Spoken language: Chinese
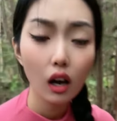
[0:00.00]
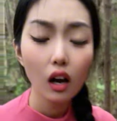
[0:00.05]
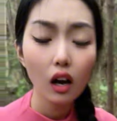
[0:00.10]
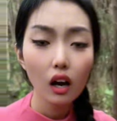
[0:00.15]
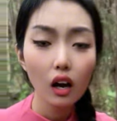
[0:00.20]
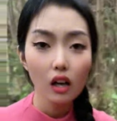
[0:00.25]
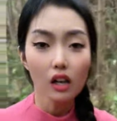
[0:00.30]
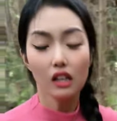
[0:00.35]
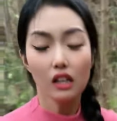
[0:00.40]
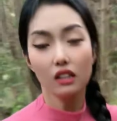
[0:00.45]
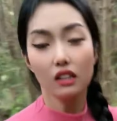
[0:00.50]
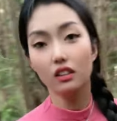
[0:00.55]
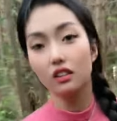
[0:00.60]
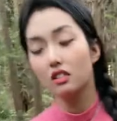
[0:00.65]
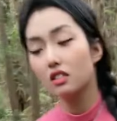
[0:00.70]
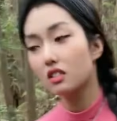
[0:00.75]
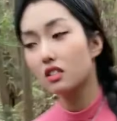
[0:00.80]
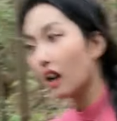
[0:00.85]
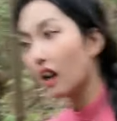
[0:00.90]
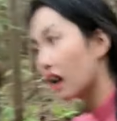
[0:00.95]
啊？那
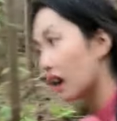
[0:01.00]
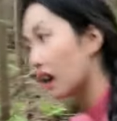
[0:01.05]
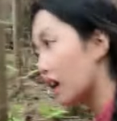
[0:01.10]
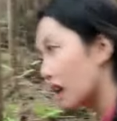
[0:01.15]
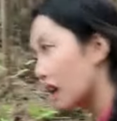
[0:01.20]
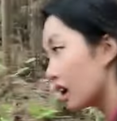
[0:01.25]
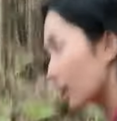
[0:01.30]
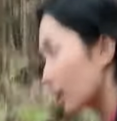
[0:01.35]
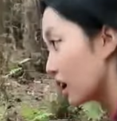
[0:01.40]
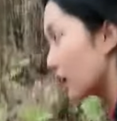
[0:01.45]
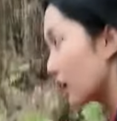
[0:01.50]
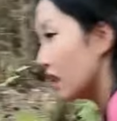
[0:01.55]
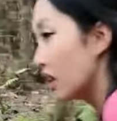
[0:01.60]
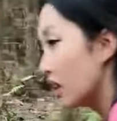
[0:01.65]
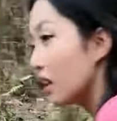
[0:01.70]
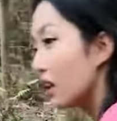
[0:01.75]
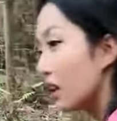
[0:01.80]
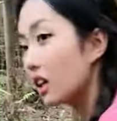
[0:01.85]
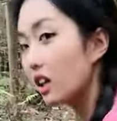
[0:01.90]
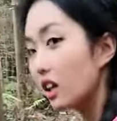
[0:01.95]
这儿
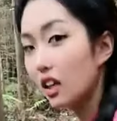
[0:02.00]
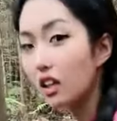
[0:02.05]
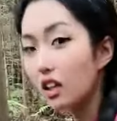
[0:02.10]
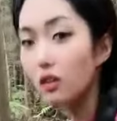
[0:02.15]
可